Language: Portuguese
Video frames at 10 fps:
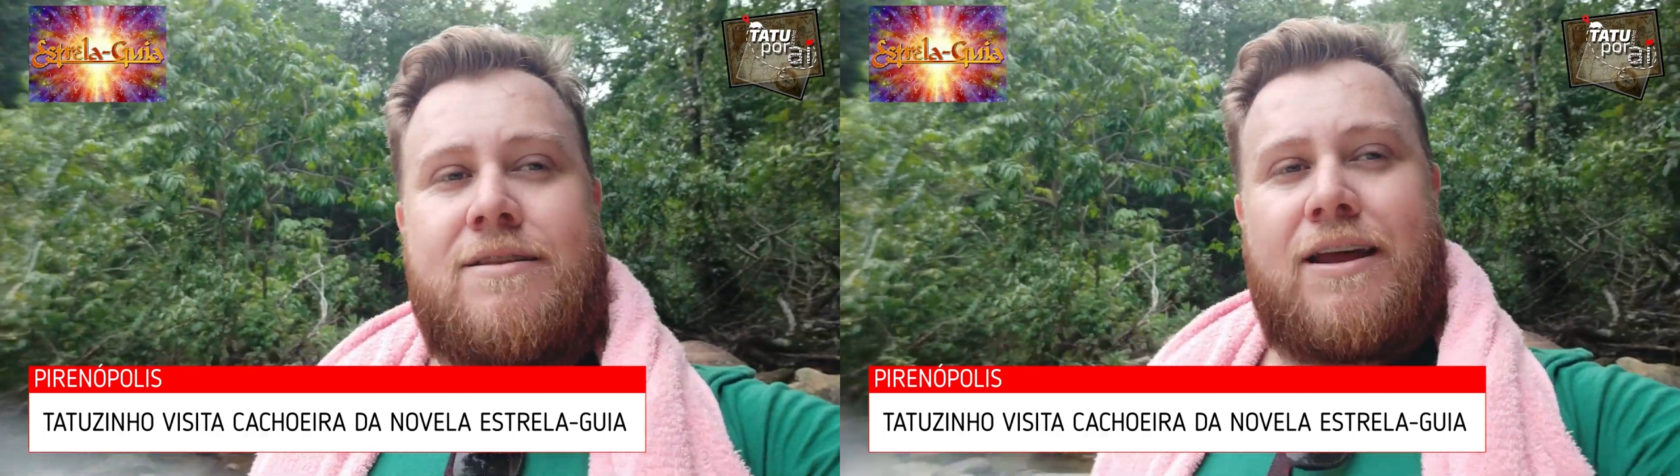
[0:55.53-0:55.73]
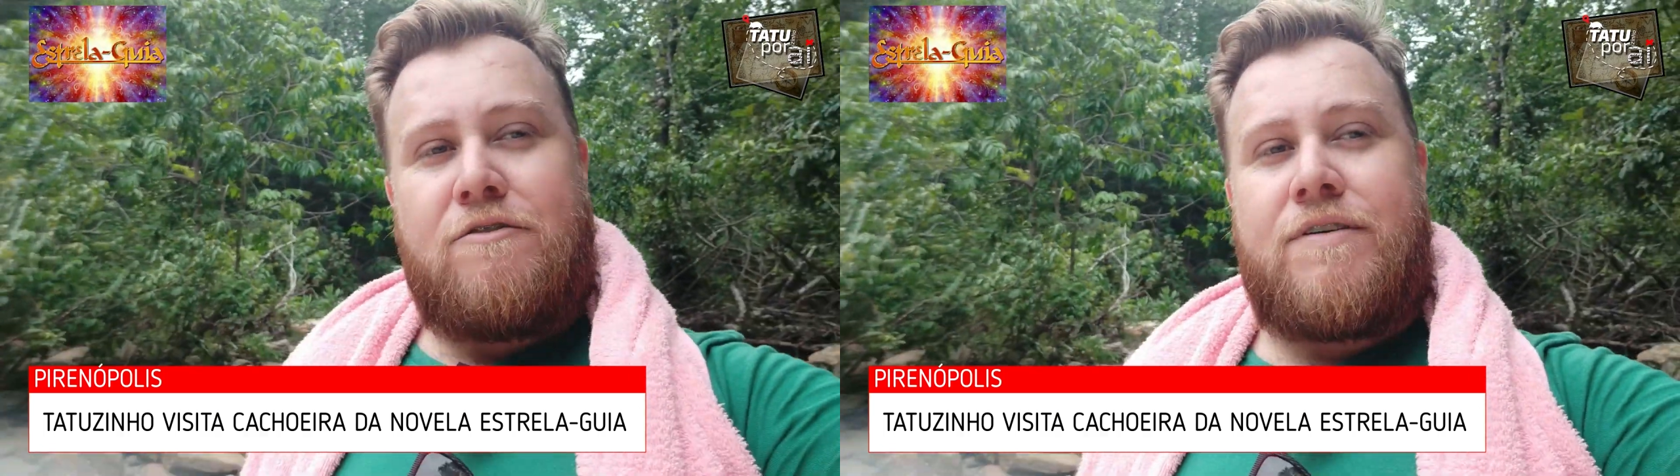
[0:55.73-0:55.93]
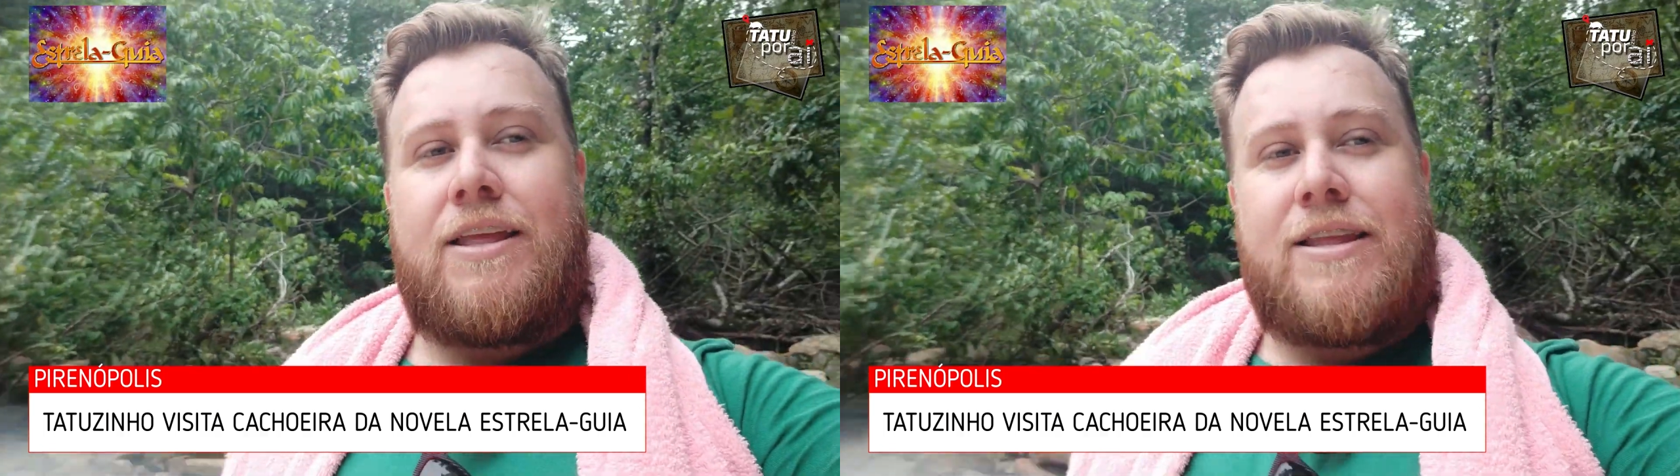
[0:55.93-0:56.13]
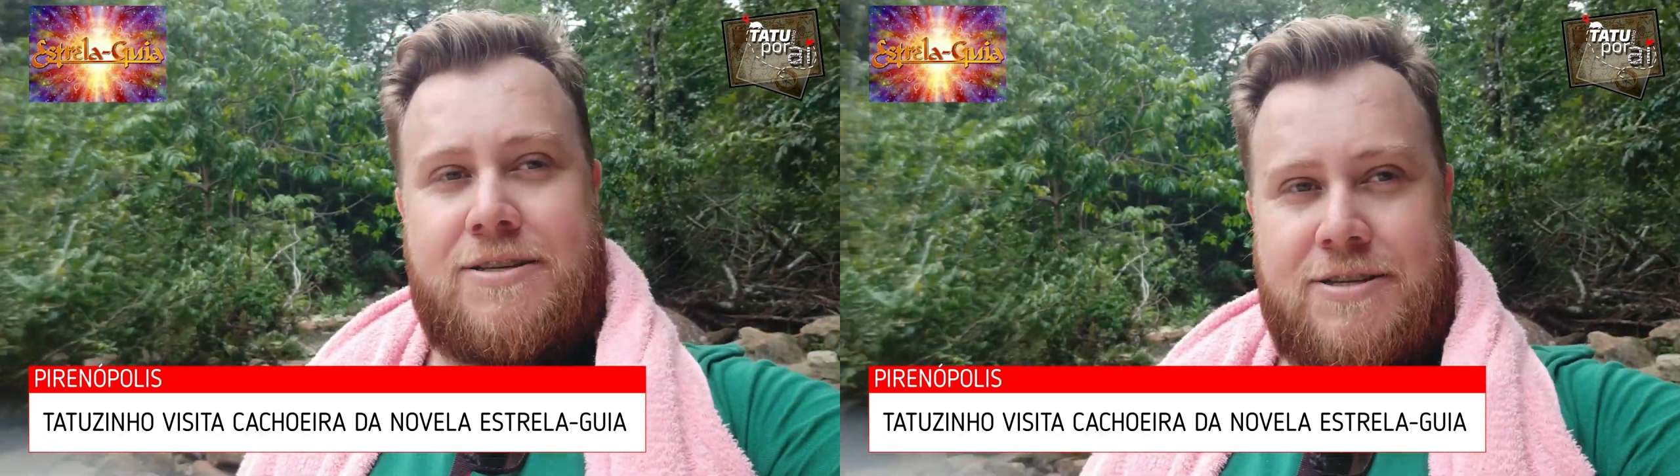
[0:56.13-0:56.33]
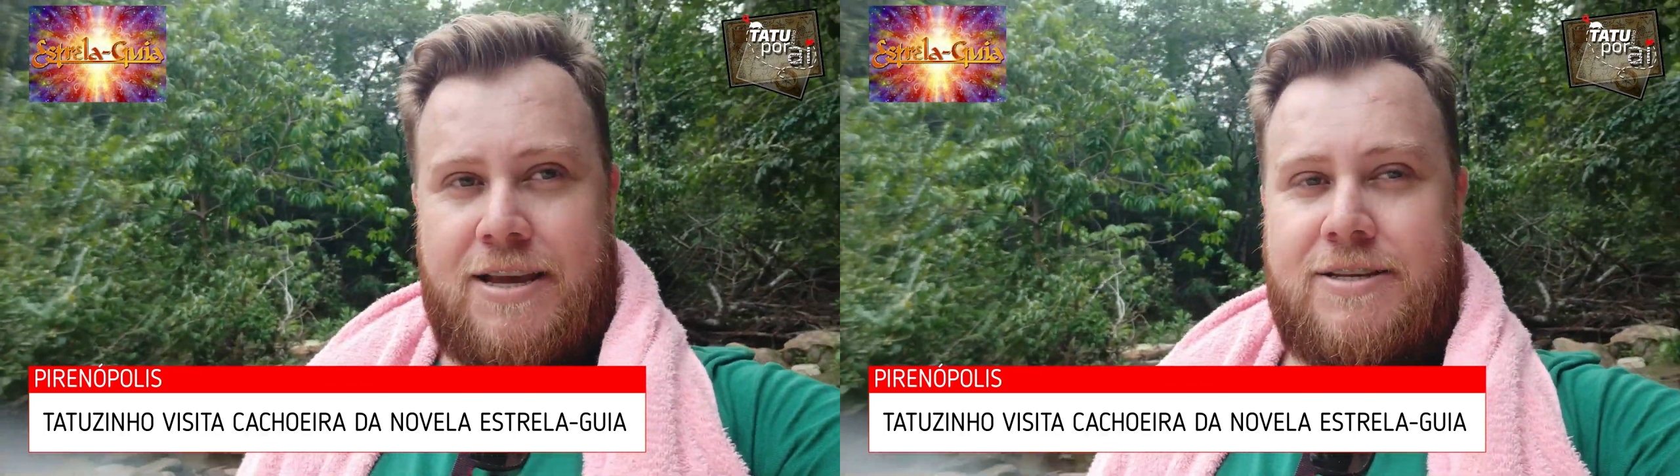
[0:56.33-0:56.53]
da novela
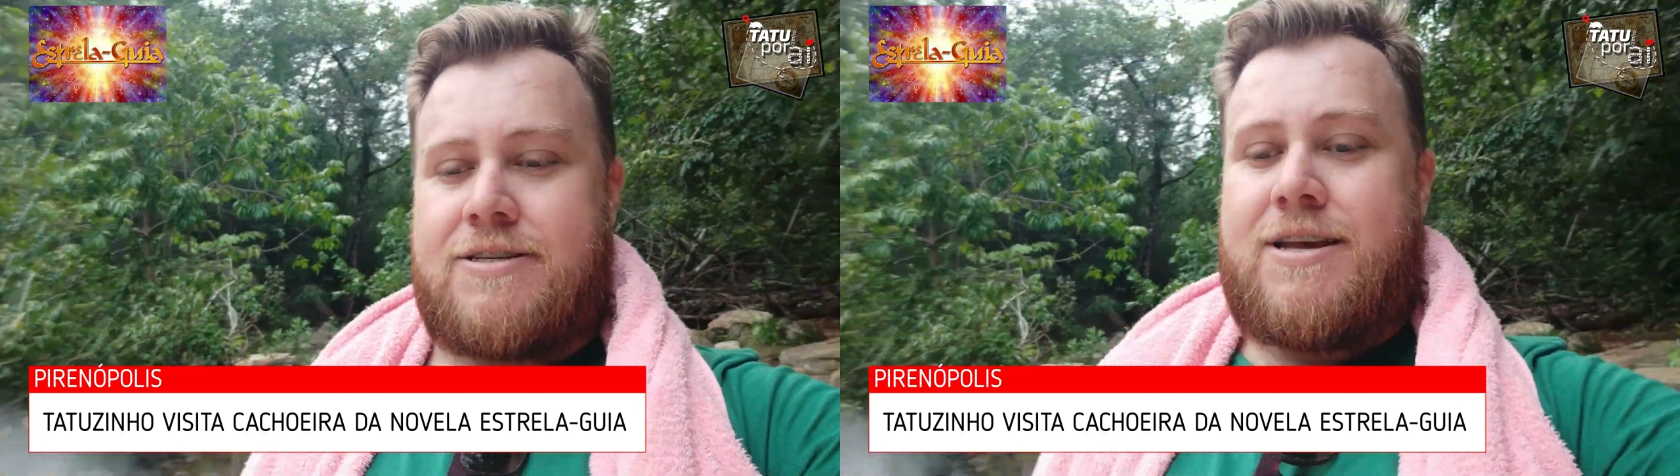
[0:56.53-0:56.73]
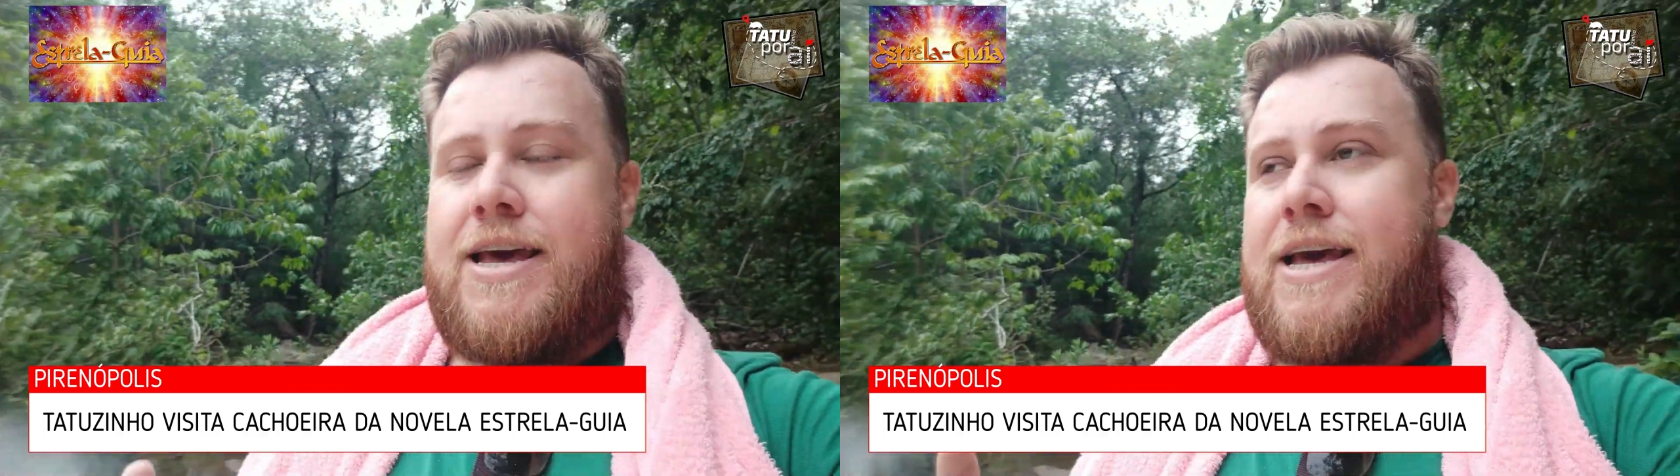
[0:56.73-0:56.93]
das seis